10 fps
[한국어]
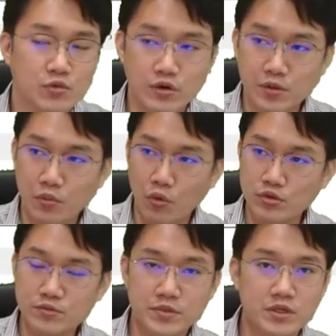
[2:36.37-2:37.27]
여기는
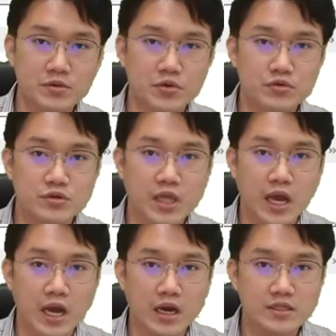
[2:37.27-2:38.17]
모든 비밀번호를
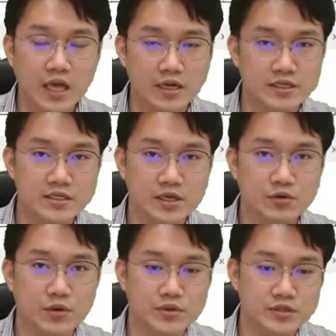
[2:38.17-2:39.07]
다 다르게
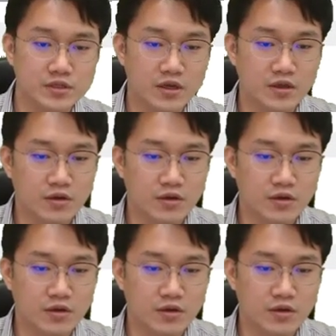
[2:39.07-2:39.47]
사용하면은